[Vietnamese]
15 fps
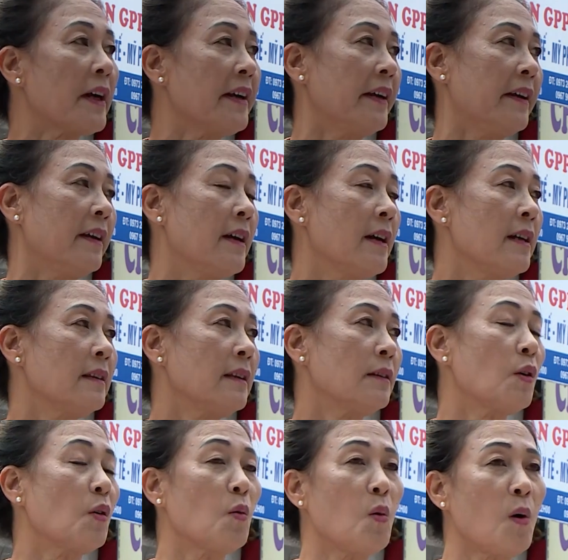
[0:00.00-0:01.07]
kể, thì
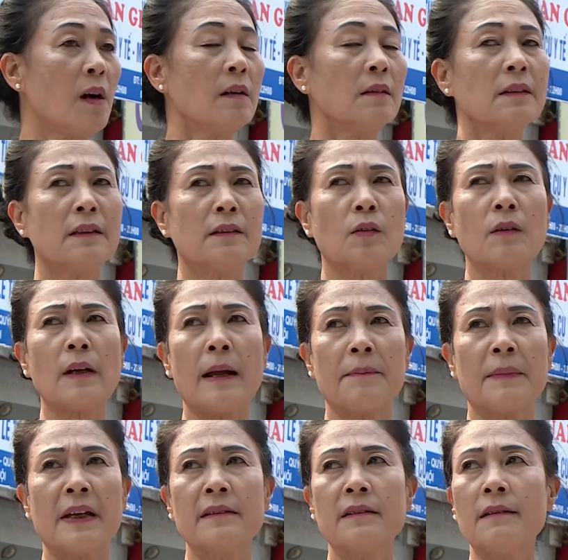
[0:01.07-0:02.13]
tôi uống thì tôi cảm
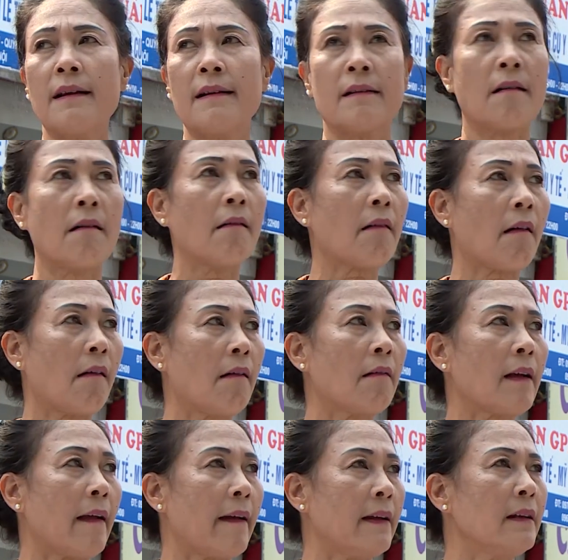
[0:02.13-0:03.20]
thấy như là nó có
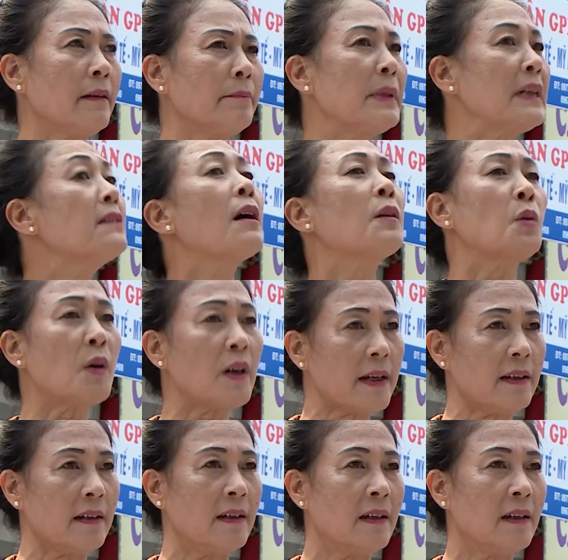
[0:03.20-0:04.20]
cái bị nhờn thuốc ấy.